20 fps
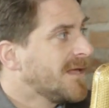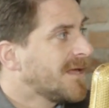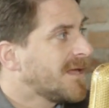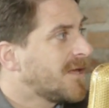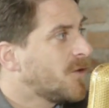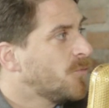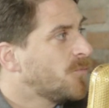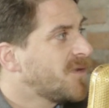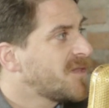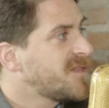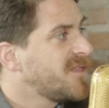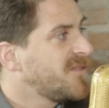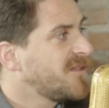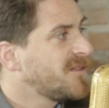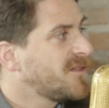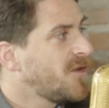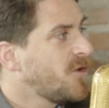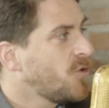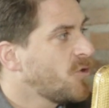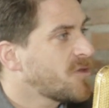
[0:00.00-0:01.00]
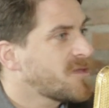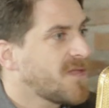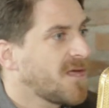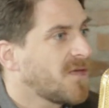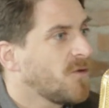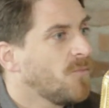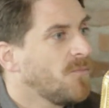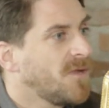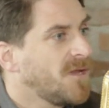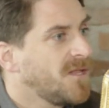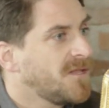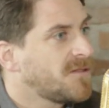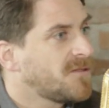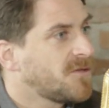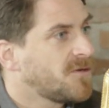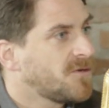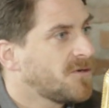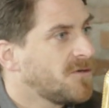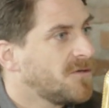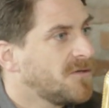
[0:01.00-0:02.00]
que un presidente no saque a un
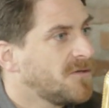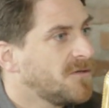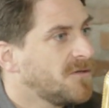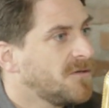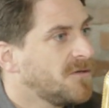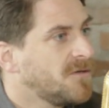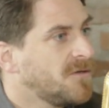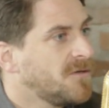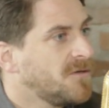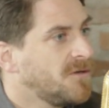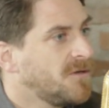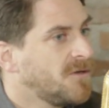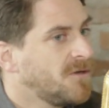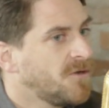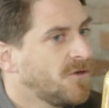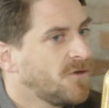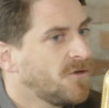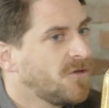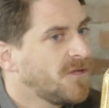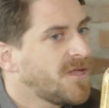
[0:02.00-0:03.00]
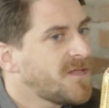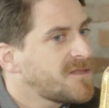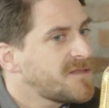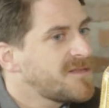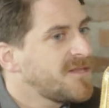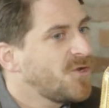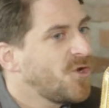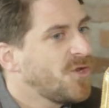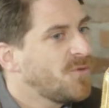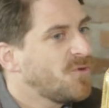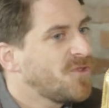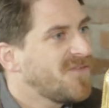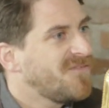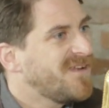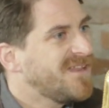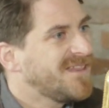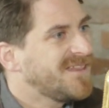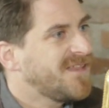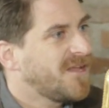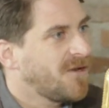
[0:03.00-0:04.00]
ministro no es sinónimo de
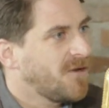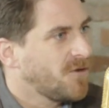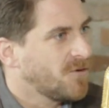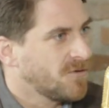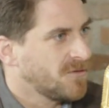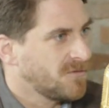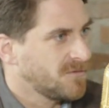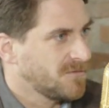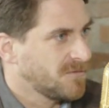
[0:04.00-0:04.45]
blindarlo